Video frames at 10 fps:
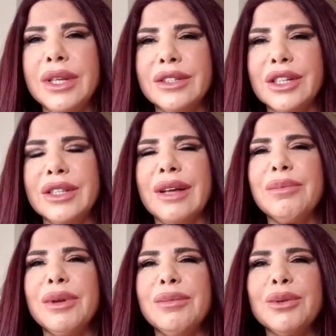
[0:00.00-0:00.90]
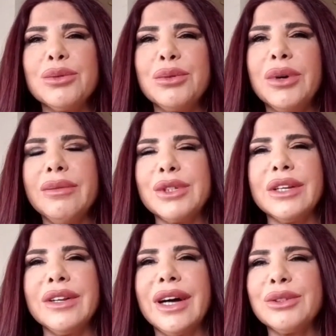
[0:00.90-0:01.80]
جدا بالموضوع ما
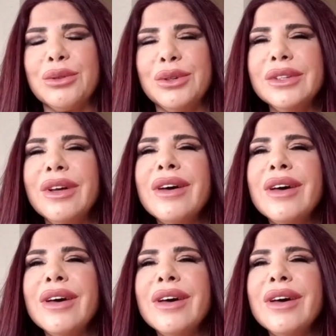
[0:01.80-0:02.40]
شاء الله عندكم